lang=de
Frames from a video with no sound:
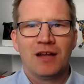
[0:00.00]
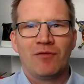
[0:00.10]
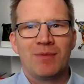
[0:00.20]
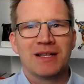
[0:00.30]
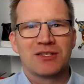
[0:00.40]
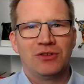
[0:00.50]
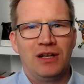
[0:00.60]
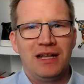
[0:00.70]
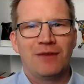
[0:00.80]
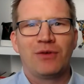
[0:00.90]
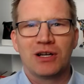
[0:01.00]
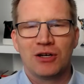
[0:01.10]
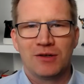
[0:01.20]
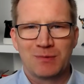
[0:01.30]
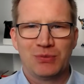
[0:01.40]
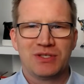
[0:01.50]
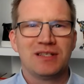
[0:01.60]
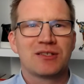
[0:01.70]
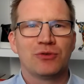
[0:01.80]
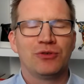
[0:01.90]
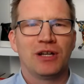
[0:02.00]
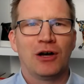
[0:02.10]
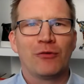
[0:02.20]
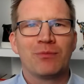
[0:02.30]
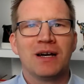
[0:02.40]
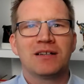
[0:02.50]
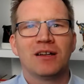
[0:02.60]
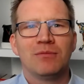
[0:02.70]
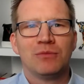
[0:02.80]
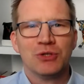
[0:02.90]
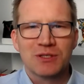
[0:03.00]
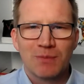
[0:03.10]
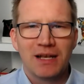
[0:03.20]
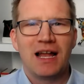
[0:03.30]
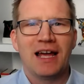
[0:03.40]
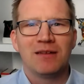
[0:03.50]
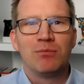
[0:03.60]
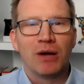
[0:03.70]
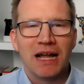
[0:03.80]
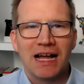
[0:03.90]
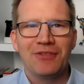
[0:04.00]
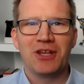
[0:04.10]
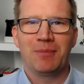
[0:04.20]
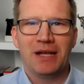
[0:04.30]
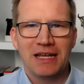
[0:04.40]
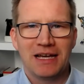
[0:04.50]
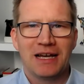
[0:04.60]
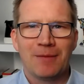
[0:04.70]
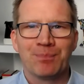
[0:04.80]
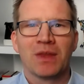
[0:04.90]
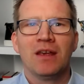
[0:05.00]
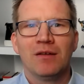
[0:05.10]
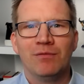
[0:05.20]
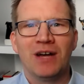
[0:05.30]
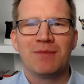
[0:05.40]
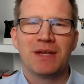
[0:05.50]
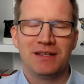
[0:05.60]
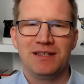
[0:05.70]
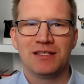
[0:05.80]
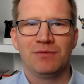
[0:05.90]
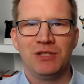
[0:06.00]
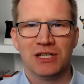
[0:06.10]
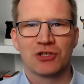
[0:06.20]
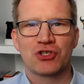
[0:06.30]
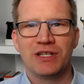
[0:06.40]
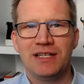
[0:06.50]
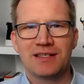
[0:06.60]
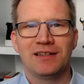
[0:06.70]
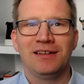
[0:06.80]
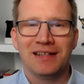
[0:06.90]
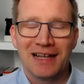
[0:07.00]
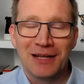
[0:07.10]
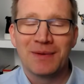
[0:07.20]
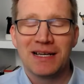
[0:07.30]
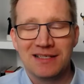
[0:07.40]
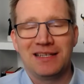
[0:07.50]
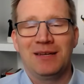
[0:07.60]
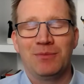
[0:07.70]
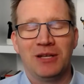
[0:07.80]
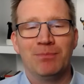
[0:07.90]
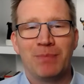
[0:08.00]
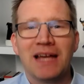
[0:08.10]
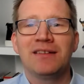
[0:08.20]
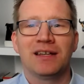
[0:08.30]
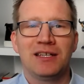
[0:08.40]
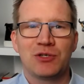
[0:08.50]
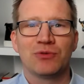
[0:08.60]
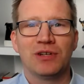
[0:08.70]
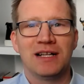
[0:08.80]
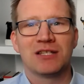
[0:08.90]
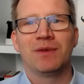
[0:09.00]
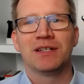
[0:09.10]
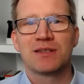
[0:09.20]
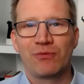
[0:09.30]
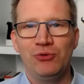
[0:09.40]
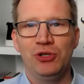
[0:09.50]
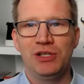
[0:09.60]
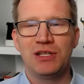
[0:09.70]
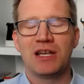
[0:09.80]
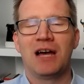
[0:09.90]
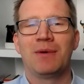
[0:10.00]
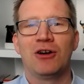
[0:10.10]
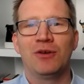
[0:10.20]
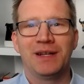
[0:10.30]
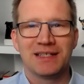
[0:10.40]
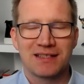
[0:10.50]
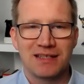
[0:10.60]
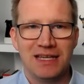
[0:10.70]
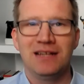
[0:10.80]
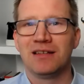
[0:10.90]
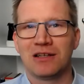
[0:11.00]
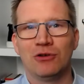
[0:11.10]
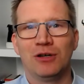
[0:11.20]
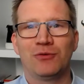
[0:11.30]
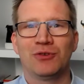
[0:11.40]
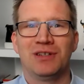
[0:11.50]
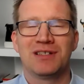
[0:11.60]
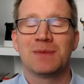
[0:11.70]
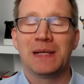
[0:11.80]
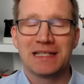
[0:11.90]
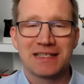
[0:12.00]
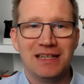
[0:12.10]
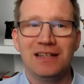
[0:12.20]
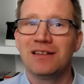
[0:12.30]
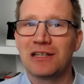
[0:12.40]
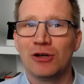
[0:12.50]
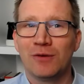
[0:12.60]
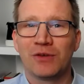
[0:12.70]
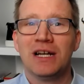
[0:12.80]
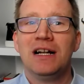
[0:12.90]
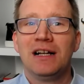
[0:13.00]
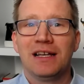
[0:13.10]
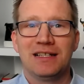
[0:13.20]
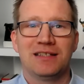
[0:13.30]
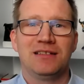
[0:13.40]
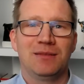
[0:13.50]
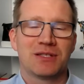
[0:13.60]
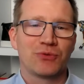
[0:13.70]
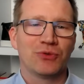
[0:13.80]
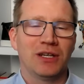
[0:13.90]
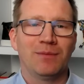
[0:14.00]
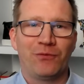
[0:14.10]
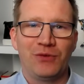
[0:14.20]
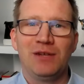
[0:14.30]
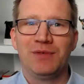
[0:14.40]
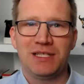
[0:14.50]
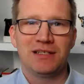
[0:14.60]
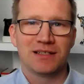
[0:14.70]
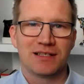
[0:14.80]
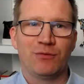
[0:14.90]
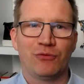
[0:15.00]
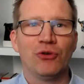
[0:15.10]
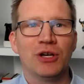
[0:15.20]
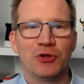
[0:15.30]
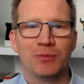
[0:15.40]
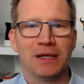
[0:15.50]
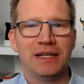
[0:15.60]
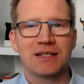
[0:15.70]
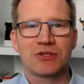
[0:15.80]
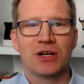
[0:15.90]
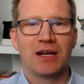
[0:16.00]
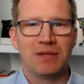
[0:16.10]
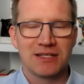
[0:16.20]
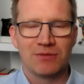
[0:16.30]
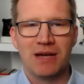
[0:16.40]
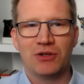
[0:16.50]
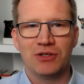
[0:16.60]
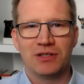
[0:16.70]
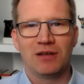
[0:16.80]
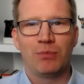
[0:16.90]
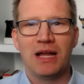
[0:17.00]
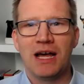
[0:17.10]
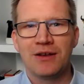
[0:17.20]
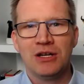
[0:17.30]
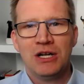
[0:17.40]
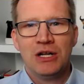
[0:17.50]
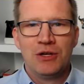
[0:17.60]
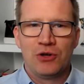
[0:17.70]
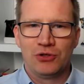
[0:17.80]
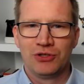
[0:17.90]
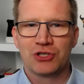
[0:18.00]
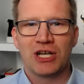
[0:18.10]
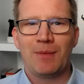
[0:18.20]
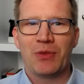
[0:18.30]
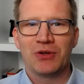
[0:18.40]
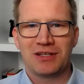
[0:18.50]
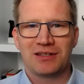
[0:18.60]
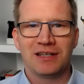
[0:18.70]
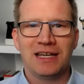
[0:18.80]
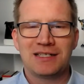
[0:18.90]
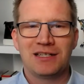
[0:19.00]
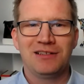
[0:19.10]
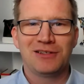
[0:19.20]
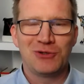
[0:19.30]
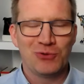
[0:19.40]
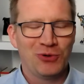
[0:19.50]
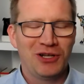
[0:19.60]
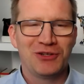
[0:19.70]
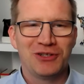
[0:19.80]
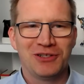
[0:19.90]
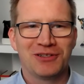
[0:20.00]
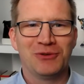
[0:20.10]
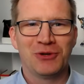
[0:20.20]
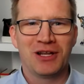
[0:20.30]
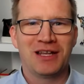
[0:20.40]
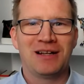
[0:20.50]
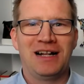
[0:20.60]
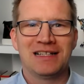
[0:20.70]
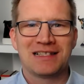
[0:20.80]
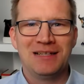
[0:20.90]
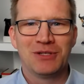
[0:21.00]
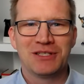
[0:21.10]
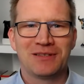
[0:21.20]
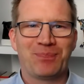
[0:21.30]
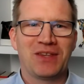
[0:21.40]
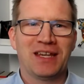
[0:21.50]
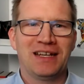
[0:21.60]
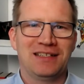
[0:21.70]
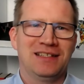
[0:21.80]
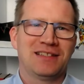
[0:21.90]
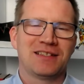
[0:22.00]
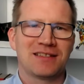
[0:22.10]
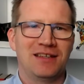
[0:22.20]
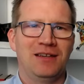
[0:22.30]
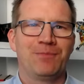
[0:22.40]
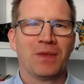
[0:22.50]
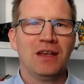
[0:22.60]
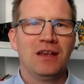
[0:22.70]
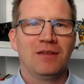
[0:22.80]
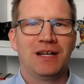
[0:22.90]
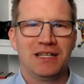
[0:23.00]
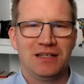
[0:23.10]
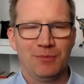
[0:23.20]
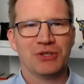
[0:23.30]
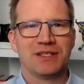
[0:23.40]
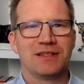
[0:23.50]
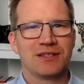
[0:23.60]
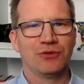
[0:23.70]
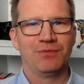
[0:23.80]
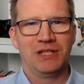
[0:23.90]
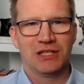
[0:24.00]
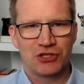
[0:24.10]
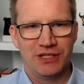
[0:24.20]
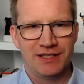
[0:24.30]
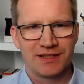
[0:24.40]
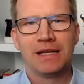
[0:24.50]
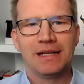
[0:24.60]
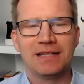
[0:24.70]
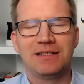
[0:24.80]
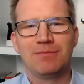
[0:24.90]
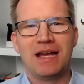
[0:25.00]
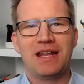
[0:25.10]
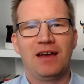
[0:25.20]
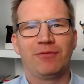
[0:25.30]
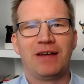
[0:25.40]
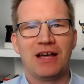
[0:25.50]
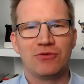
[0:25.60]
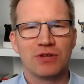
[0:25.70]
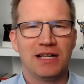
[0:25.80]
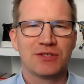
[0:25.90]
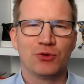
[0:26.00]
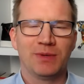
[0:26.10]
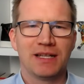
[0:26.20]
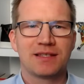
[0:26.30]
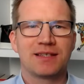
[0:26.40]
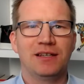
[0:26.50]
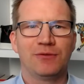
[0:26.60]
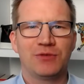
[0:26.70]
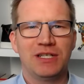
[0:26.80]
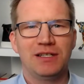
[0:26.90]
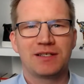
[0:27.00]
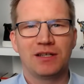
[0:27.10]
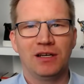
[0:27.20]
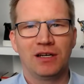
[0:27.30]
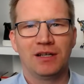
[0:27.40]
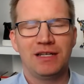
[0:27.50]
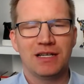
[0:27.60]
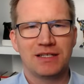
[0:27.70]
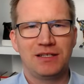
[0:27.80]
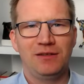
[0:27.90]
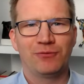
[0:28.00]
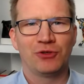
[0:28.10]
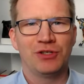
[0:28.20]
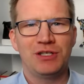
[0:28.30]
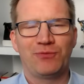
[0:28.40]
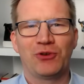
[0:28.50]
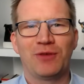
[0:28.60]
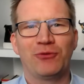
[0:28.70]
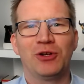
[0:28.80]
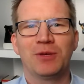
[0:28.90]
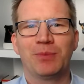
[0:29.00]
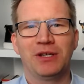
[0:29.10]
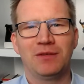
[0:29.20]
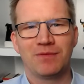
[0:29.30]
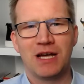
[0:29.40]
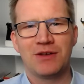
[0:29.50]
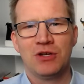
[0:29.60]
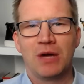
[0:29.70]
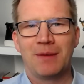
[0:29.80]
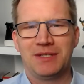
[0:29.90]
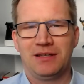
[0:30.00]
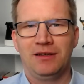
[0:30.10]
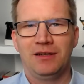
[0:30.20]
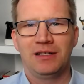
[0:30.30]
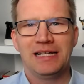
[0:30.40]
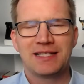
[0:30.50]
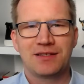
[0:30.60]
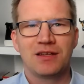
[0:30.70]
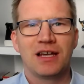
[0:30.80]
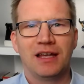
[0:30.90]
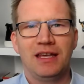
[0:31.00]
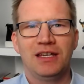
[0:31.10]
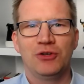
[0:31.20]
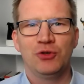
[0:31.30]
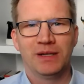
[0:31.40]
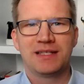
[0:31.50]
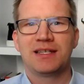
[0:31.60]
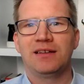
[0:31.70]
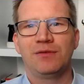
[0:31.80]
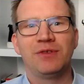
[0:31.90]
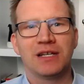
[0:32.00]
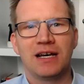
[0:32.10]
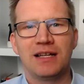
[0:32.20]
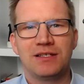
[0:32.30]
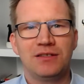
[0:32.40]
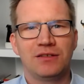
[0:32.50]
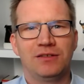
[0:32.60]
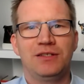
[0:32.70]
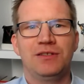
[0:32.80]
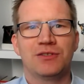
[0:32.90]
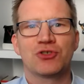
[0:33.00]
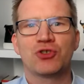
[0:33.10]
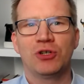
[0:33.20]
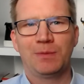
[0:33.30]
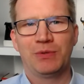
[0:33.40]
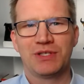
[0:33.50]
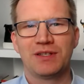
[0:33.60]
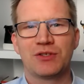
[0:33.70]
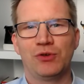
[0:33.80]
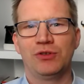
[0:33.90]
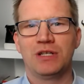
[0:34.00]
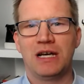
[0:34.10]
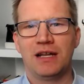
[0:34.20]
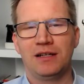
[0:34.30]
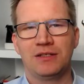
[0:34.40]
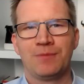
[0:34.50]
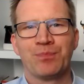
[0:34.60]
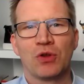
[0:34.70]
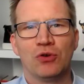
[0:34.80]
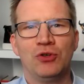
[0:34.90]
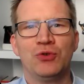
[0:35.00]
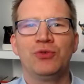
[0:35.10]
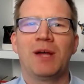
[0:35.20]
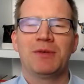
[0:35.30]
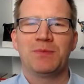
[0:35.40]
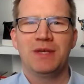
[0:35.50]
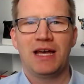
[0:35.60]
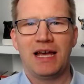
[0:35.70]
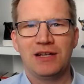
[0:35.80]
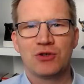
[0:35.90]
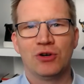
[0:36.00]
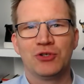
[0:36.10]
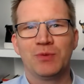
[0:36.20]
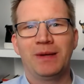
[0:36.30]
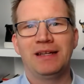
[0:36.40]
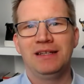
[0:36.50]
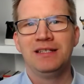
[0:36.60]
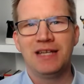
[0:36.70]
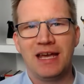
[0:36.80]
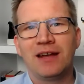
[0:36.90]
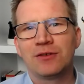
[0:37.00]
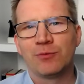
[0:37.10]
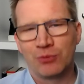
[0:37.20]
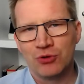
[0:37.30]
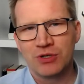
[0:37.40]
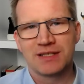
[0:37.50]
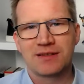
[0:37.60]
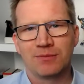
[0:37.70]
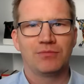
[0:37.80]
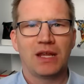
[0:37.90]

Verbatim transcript: Wenn man so eine Leerverkaufsposition aufmacht, dann muss man einen Plan dabei haben, wann man diese wieder schließt. Idealerweise eben in beiden Richtungen, also wenn es für dich, aber auch wenn es gegen dich läuft. Und dieses, wenn es gegen dich läuft, ist in dem Zuge eben viel wichtiger, sich vorher überlegt zu haben. Also macht euch da einen Plan und schreibt euch direkt hinter die Ohren äh, oder äh, als Limit direkt ins System, wann ihr die Position wieder schließt. Nachdem meine Erfahrungen also über CFDs eher negativ und nicht von Erfolg geprägt waren, habe ich die letzten Jahre eher über Zertifikate diese Short-Positionen gehandelt und nun habe ich mir ein Konto bei Interactive Brokers gemacht.